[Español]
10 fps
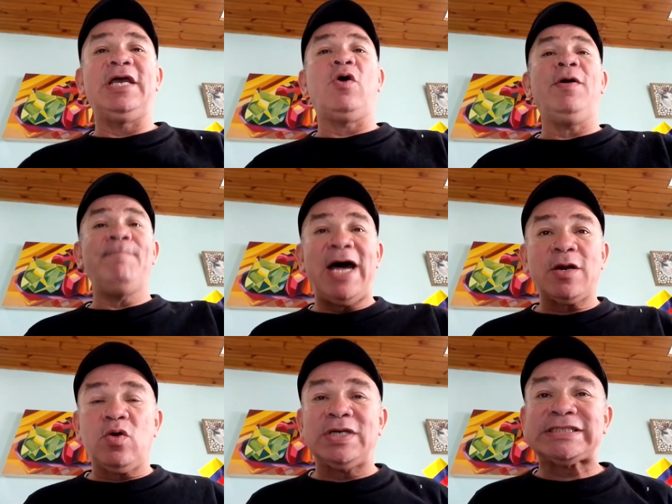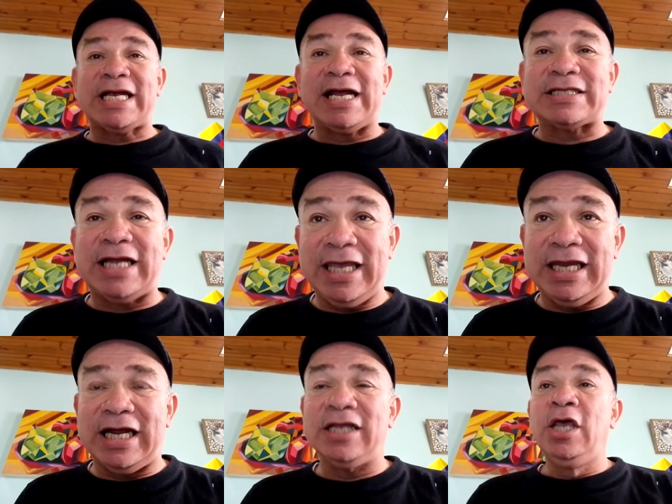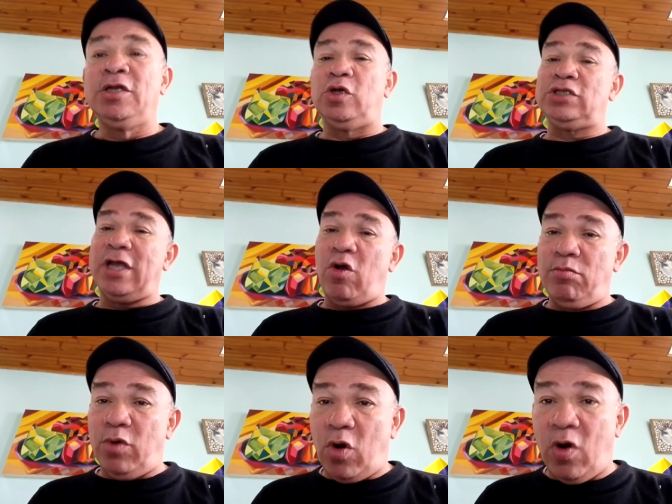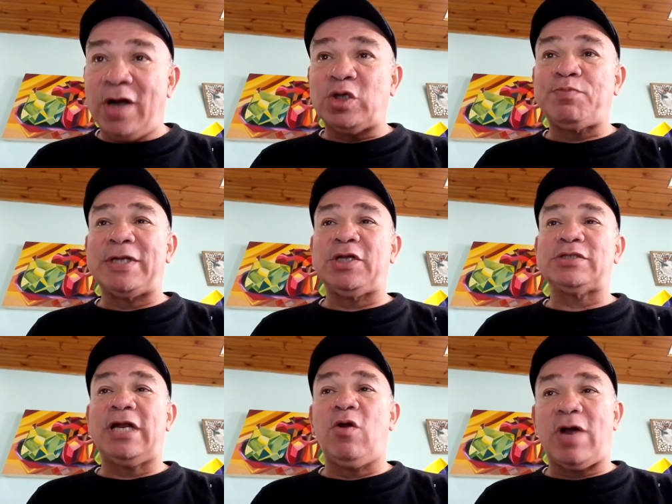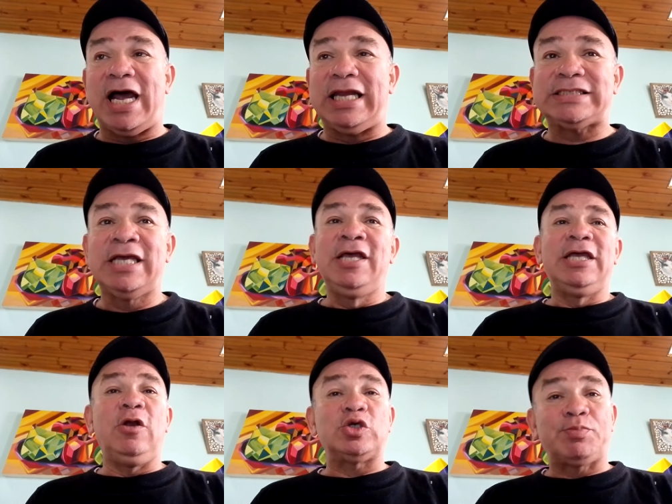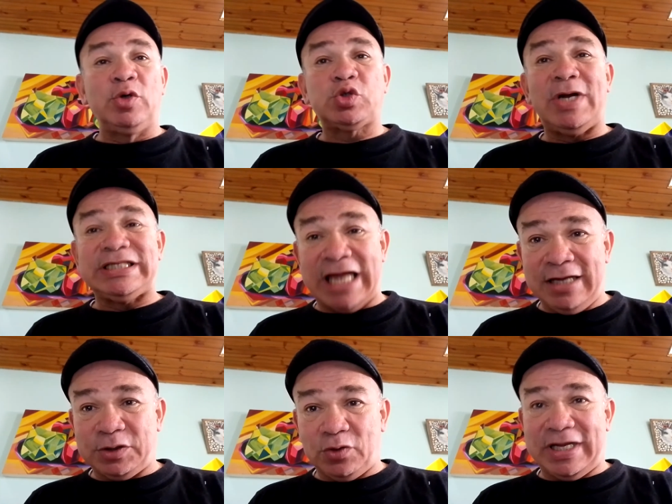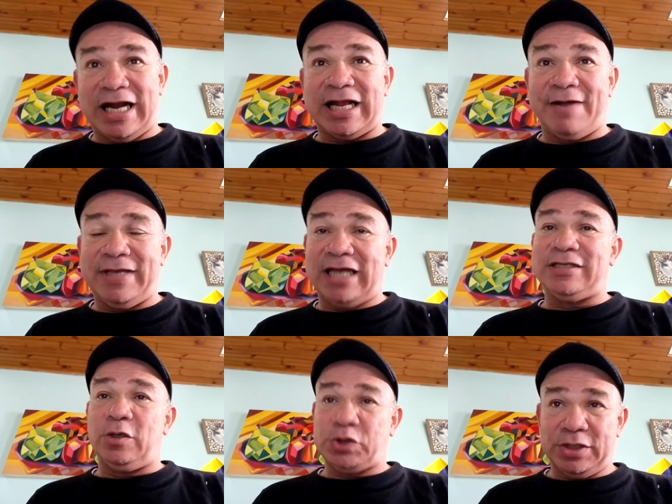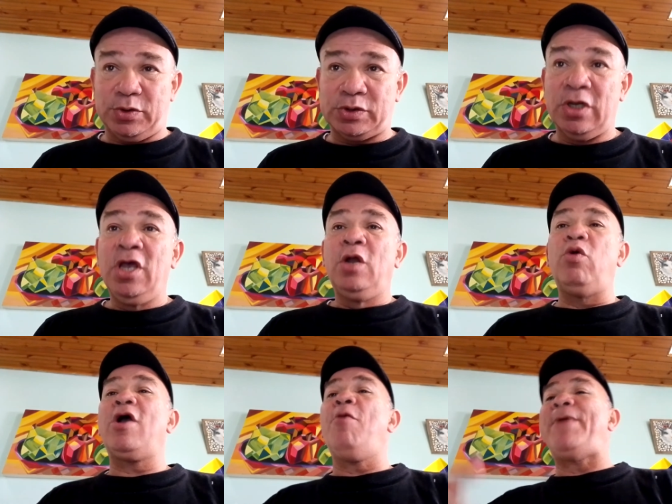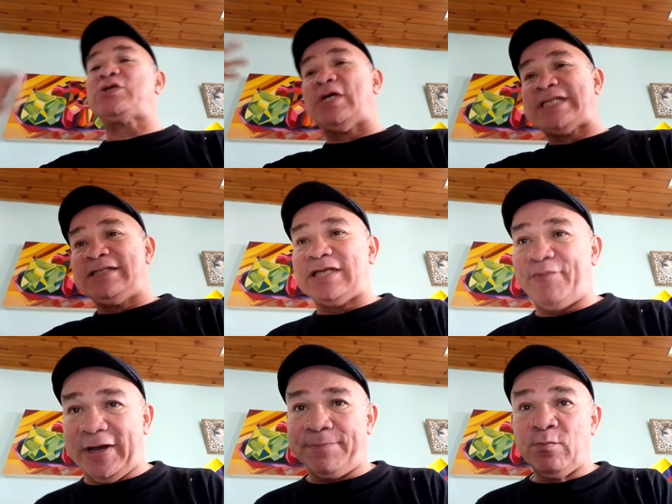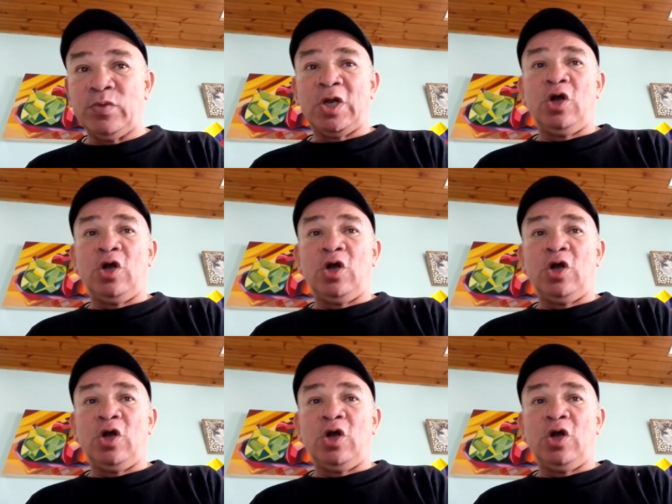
Llegó en barco hasta Cartagena, donde convocó a los patriotas locales y los puso al tanto de la gravedad de los hechos. Luego pasó a Santa Fe.